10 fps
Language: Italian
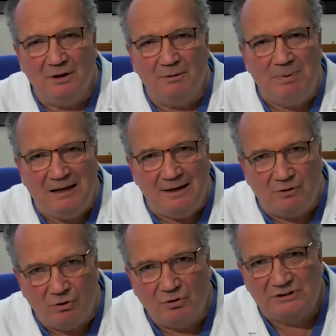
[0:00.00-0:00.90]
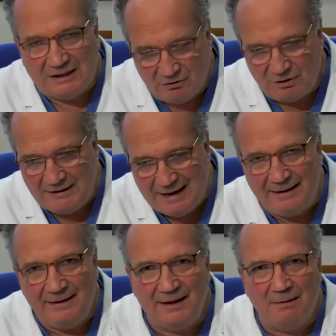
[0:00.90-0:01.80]
eh, bellicosa con i
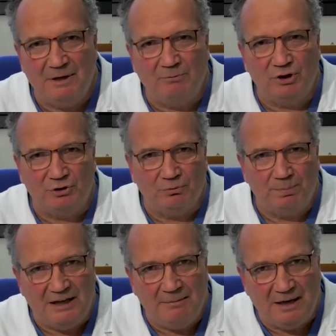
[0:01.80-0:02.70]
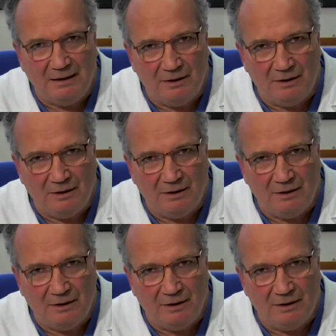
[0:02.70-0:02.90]
danni che abbiamo detto prima,